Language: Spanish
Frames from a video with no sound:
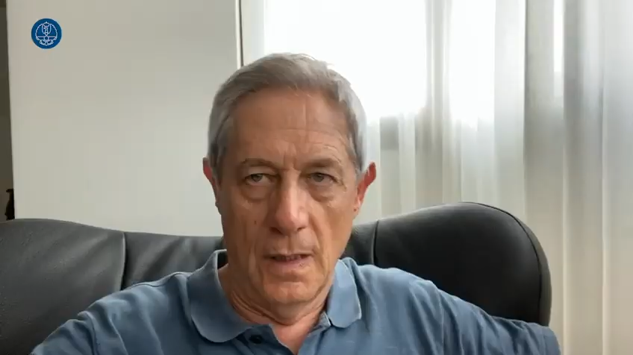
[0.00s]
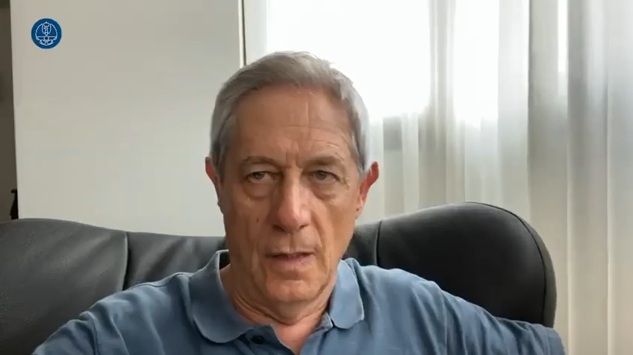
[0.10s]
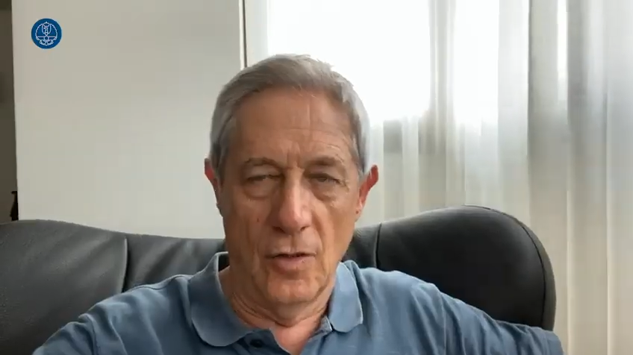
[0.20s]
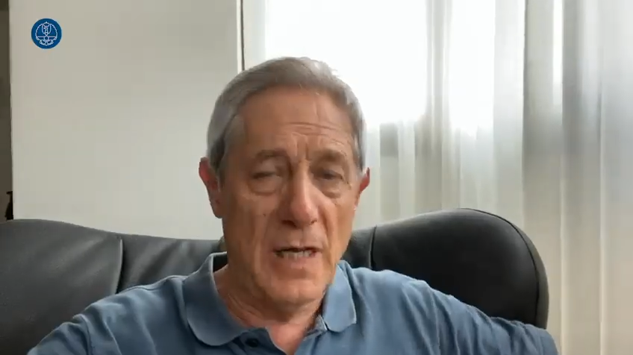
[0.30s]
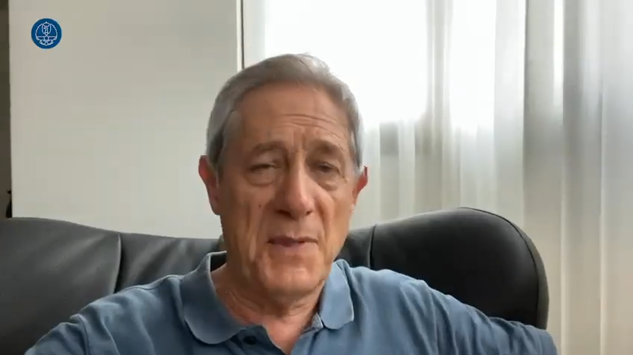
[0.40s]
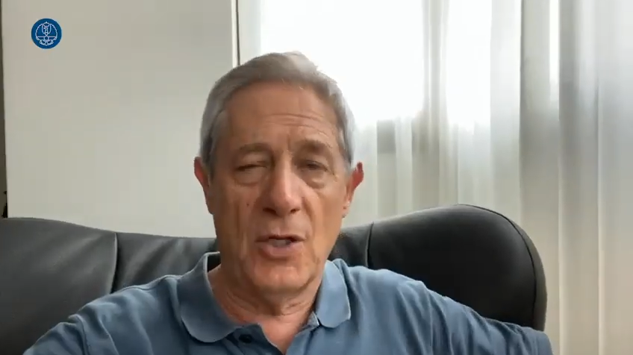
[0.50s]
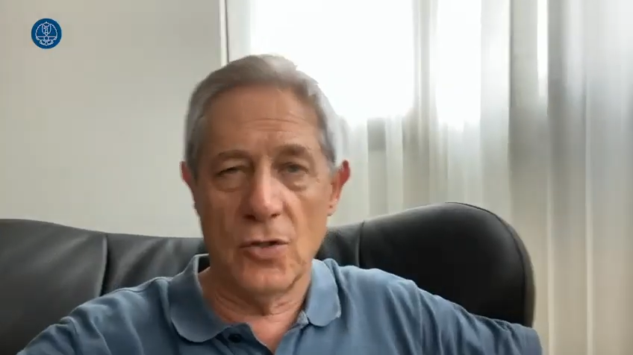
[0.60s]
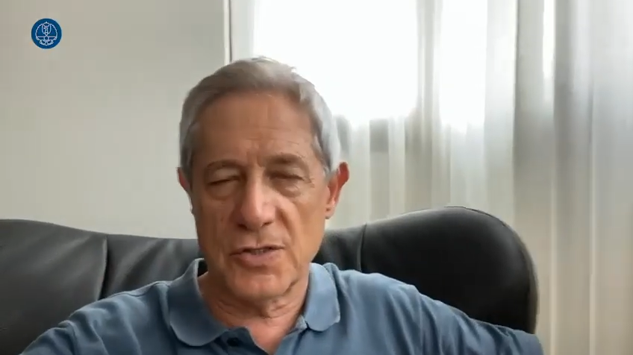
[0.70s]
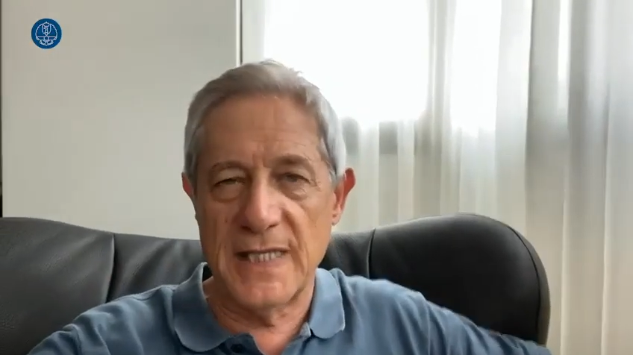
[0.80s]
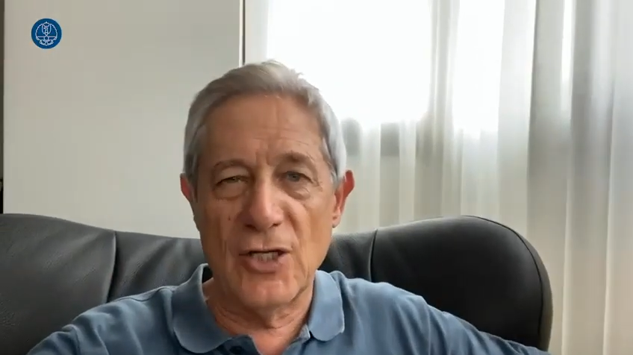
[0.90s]
Hola
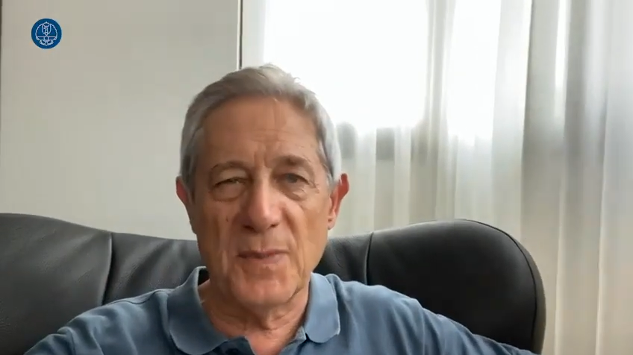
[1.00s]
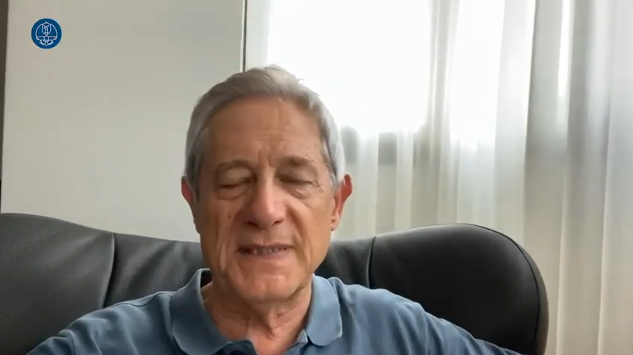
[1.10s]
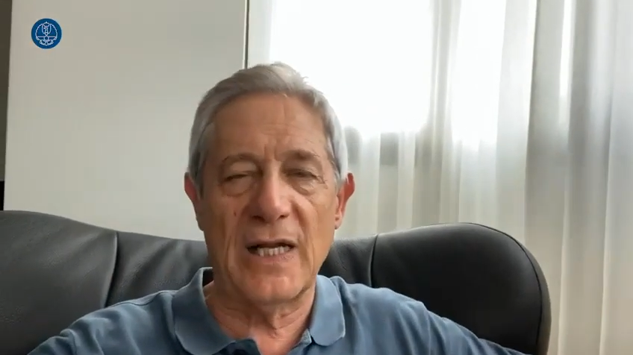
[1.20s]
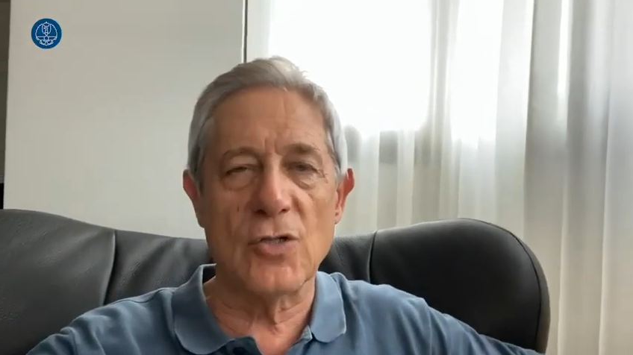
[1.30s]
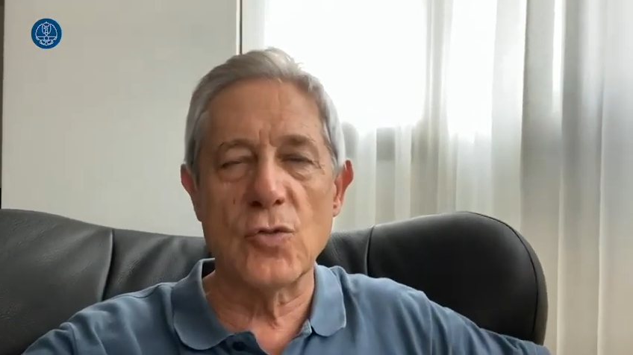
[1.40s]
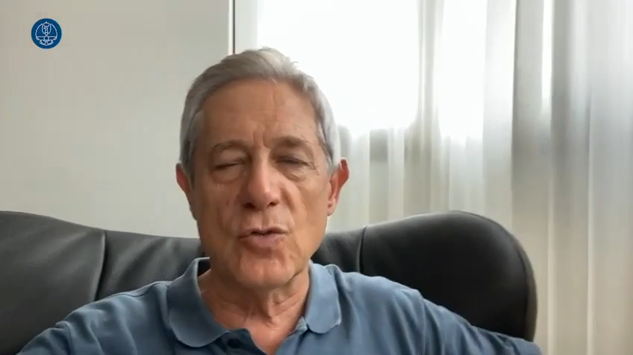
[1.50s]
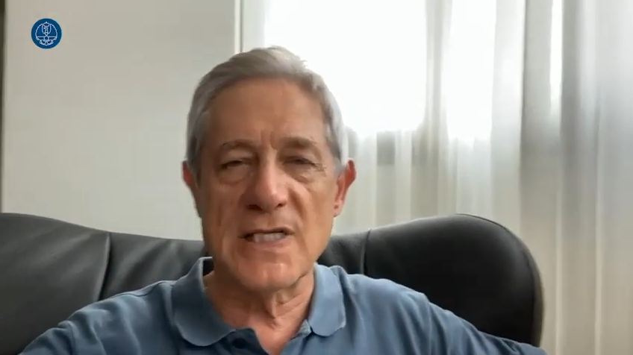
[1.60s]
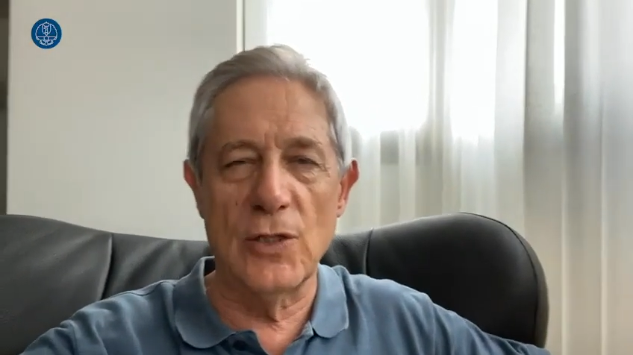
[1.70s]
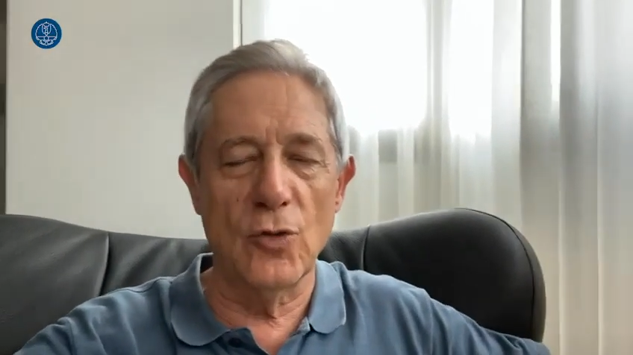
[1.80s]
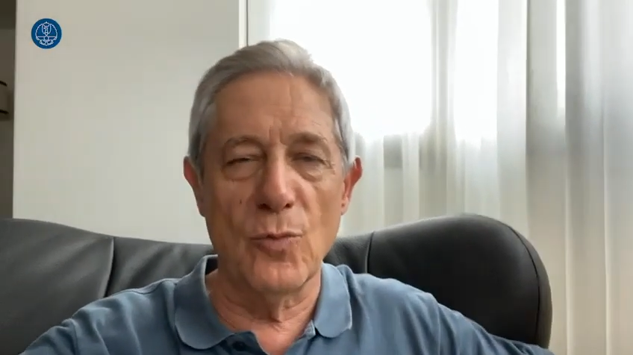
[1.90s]
amigos, quiero mandaros un
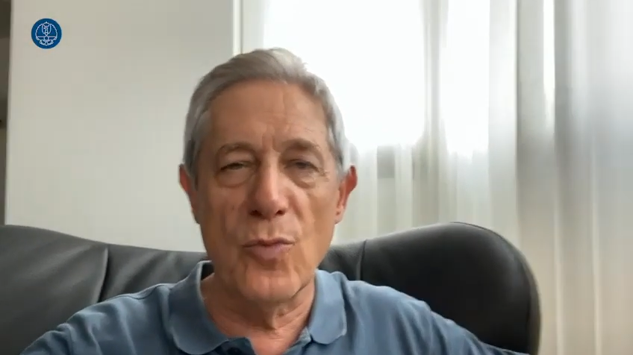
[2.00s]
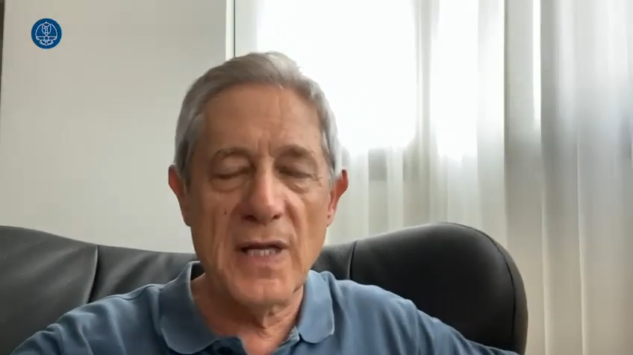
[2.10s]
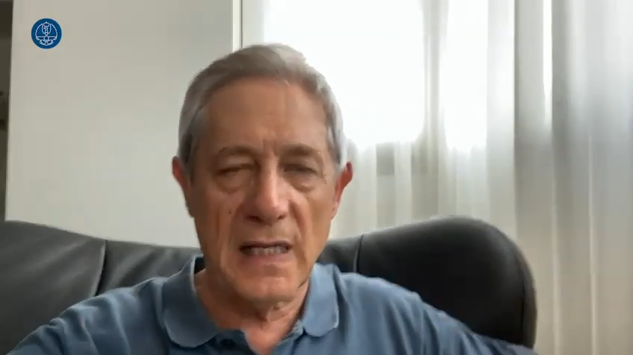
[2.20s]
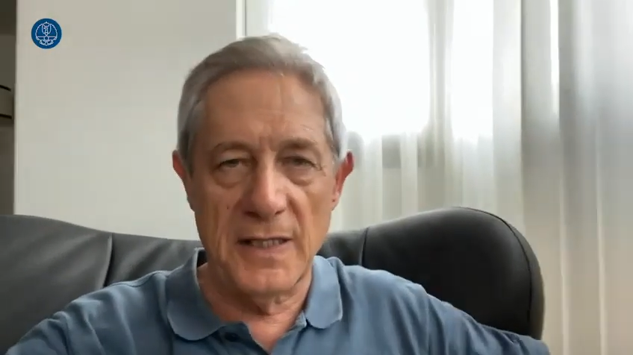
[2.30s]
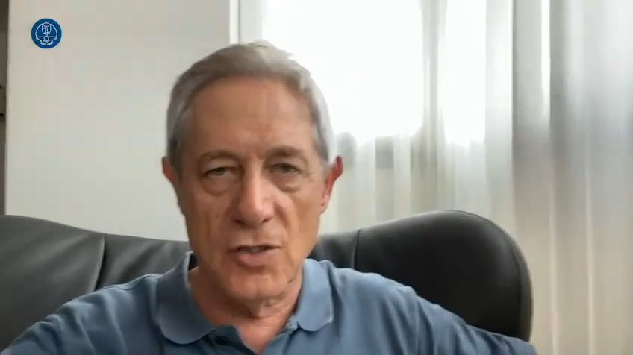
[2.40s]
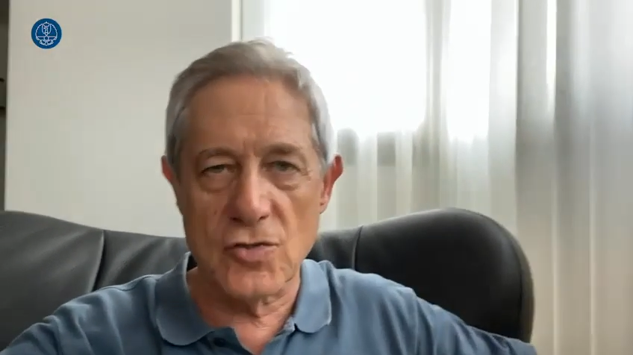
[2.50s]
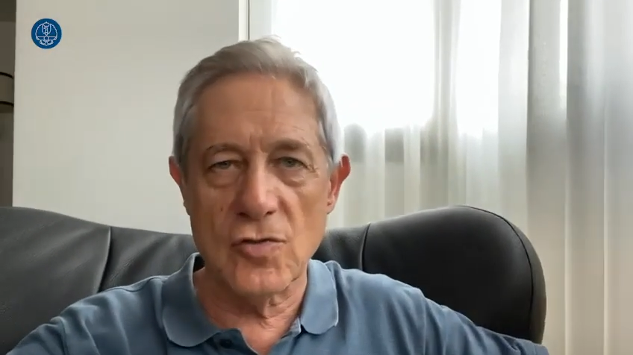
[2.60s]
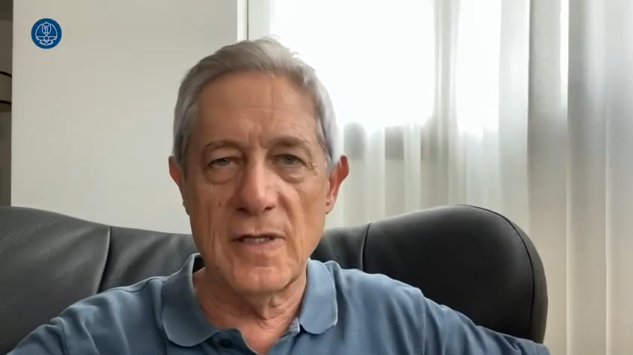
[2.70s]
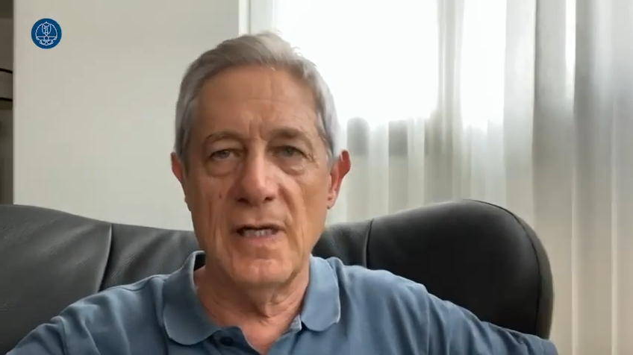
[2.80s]
saludo muy cariñoso